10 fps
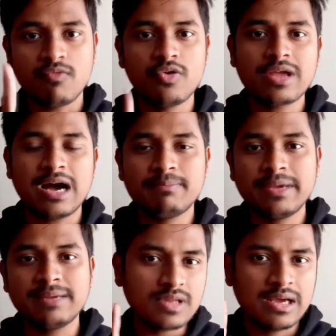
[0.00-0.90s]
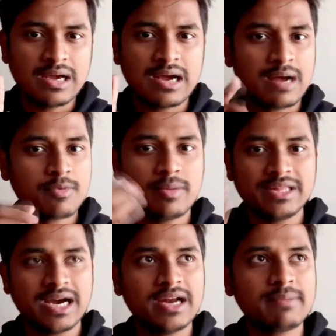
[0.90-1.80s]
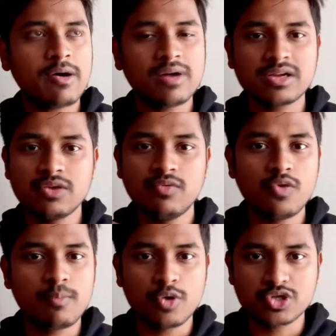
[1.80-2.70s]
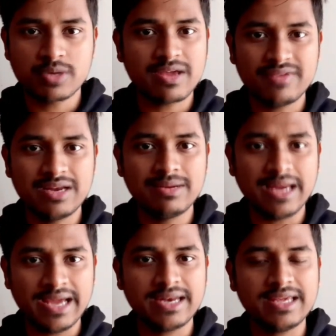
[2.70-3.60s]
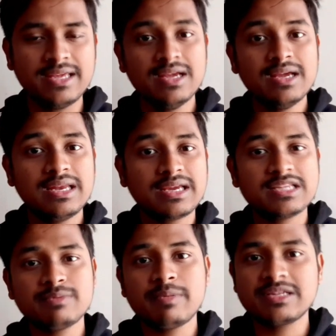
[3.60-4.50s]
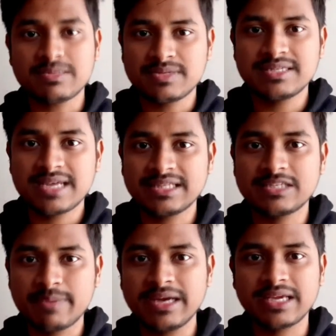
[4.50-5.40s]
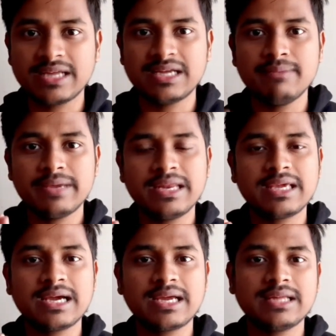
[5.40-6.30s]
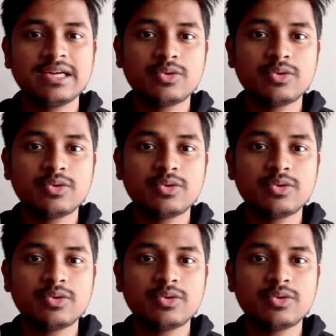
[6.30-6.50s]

वो यहाँ पे आपको मैं दिखा नहीं पाऊँगा कि वो पोस्ट अभी अवेलेबल है नहीं लेकिन इसमें मैंने सबसे ज़्यादा स्पेंड किया था मैंने क्या किया था